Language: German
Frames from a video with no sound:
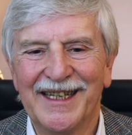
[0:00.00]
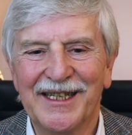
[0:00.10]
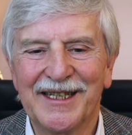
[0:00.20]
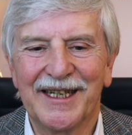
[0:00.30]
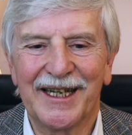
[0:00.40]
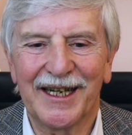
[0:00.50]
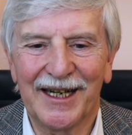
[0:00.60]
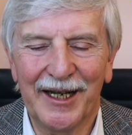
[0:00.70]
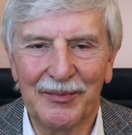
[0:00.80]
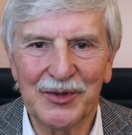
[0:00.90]
diese
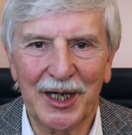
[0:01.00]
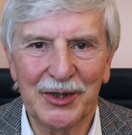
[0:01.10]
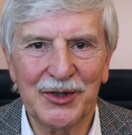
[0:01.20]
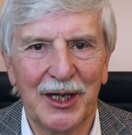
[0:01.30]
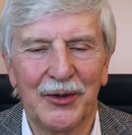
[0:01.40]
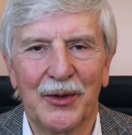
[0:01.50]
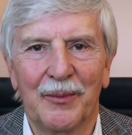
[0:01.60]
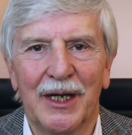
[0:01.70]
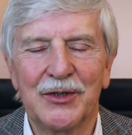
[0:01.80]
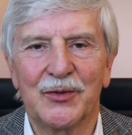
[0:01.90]
Lebenseinstellung
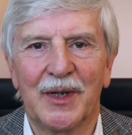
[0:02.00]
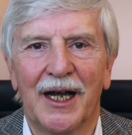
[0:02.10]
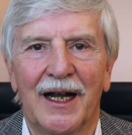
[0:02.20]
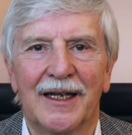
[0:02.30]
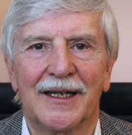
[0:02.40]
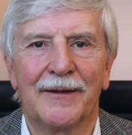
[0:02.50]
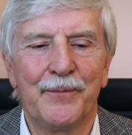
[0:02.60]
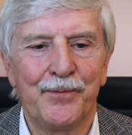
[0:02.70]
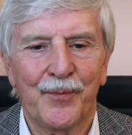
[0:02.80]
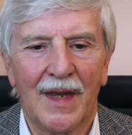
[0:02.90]
beizubehalten,
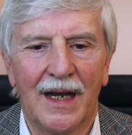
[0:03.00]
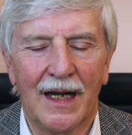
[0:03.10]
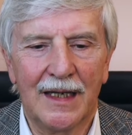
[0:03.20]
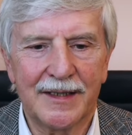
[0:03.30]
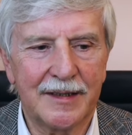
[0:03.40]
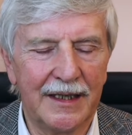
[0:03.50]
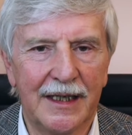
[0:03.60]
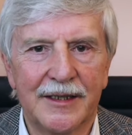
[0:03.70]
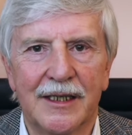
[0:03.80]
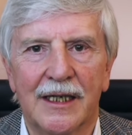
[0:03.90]
als
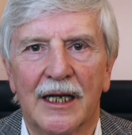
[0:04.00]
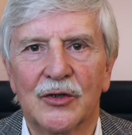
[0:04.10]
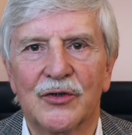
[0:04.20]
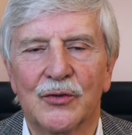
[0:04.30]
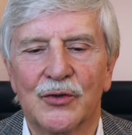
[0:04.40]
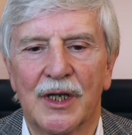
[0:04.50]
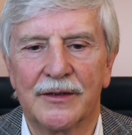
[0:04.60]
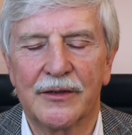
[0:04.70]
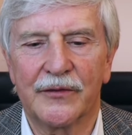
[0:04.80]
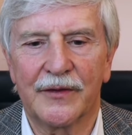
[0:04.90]
jetzt in Angstzustand
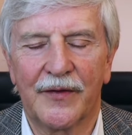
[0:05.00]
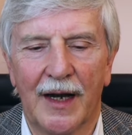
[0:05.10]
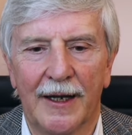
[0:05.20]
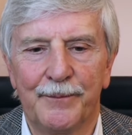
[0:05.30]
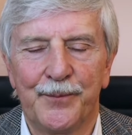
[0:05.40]
zu verfallen.